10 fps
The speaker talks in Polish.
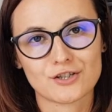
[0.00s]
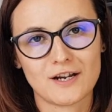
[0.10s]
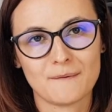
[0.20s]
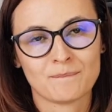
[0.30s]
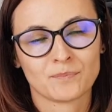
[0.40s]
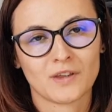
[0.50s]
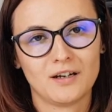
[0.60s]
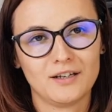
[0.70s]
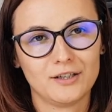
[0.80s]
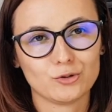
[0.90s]
że
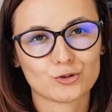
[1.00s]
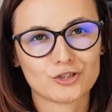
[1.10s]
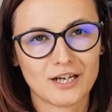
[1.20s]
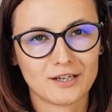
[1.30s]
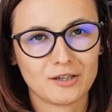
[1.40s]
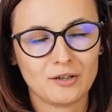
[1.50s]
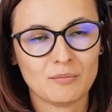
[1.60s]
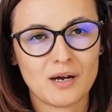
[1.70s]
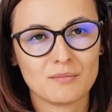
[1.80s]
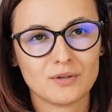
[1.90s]
E, już takiej
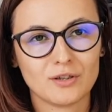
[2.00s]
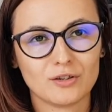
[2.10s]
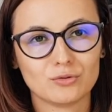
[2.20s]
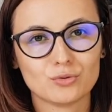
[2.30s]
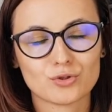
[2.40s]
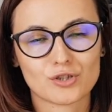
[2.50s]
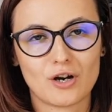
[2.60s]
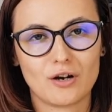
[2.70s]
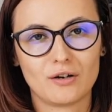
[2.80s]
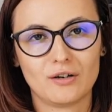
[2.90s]
mamy
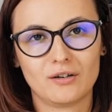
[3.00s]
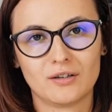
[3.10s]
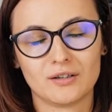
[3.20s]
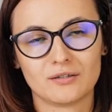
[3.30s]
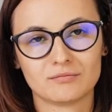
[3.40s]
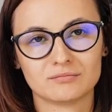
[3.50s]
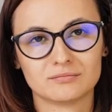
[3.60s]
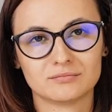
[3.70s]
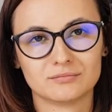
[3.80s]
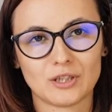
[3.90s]
dużo
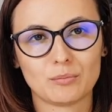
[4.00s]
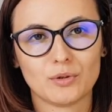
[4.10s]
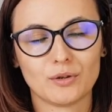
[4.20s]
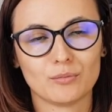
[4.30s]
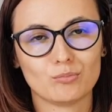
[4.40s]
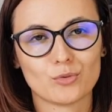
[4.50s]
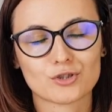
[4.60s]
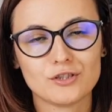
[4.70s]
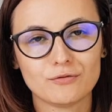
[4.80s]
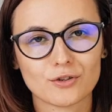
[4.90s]
jakby
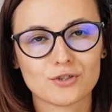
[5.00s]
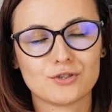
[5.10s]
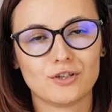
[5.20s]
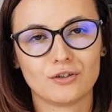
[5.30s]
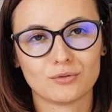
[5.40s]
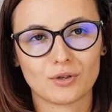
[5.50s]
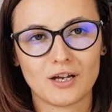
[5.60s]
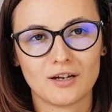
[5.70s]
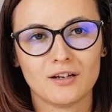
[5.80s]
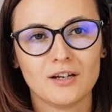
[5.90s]
możliwości, które
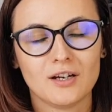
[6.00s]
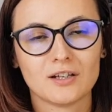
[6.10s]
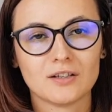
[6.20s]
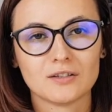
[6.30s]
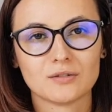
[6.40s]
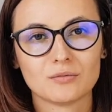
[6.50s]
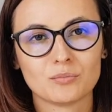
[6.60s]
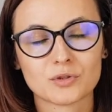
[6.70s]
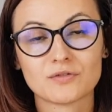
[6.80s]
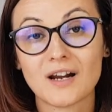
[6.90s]

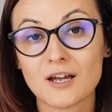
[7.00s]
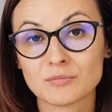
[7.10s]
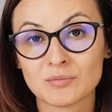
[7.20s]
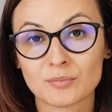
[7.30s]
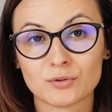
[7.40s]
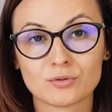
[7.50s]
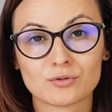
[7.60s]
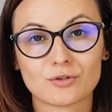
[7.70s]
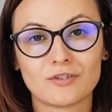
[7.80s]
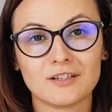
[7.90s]
pozwalają nam na
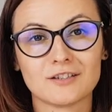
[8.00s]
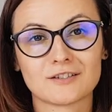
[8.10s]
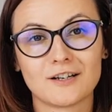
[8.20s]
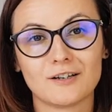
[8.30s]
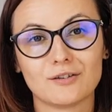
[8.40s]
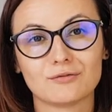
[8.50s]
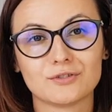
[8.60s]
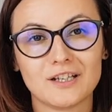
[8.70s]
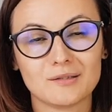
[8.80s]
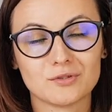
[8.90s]
podróżowanie, że
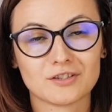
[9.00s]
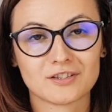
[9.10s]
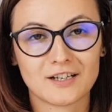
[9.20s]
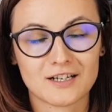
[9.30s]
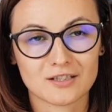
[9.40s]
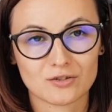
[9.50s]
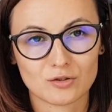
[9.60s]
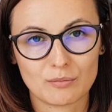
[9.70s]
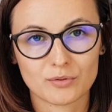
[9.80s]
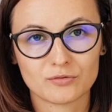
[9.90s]
wydaje mi się, że każda
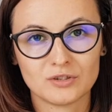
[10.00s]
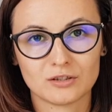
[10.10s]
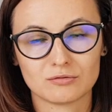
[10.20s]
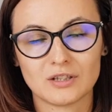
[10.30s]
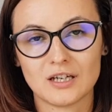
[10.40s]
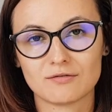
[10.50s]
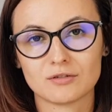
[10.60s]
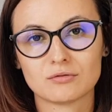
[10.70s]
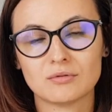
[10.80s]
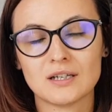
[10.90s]
osoba powinna tutaj
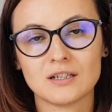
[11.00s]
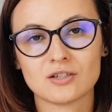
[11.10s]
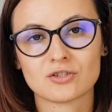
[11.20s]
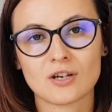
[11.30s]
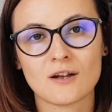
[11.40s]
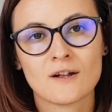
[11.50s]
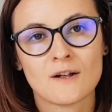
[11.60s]
ewentualnie się